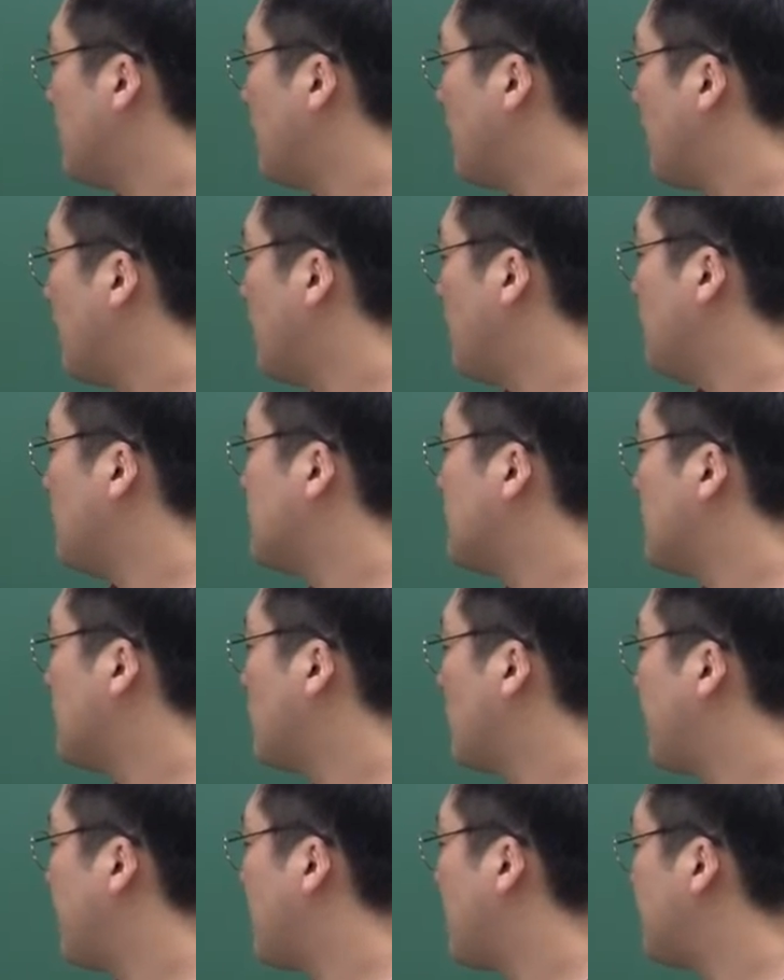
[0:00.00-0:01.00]

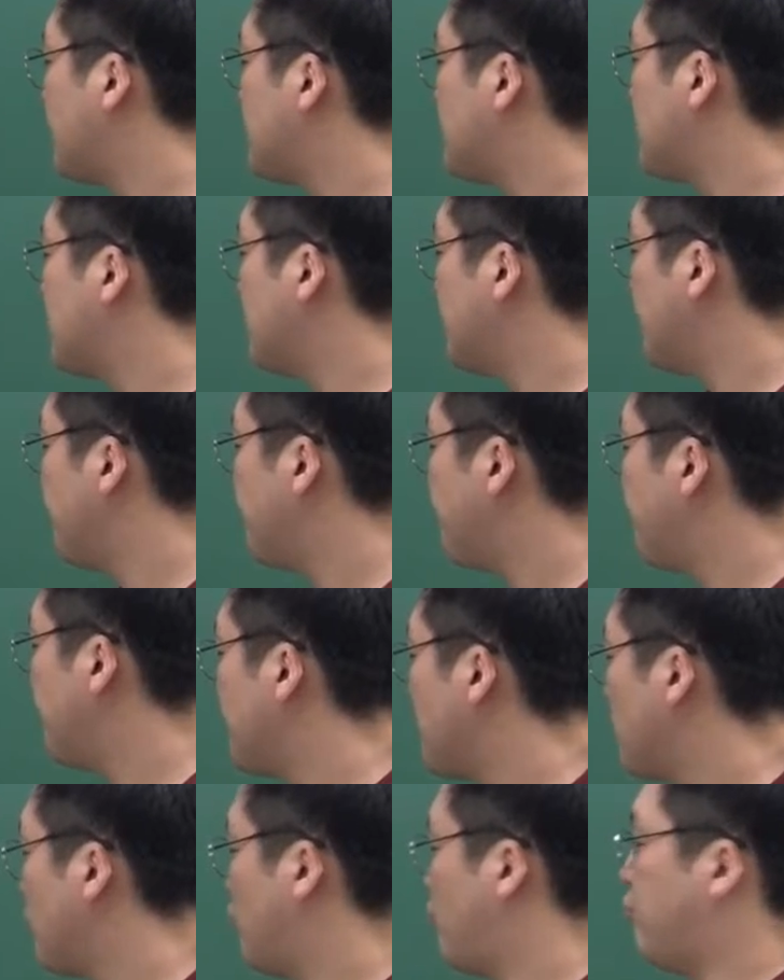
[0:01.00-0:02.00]
A제곱의 값은
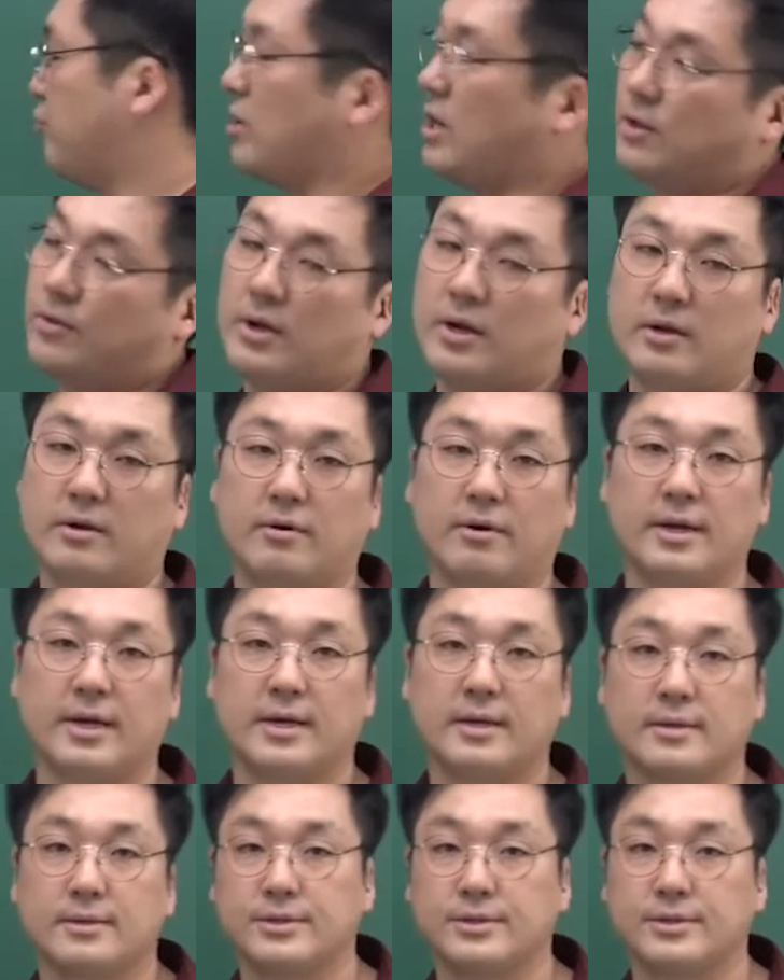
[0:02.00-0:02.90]
9가 될 거야.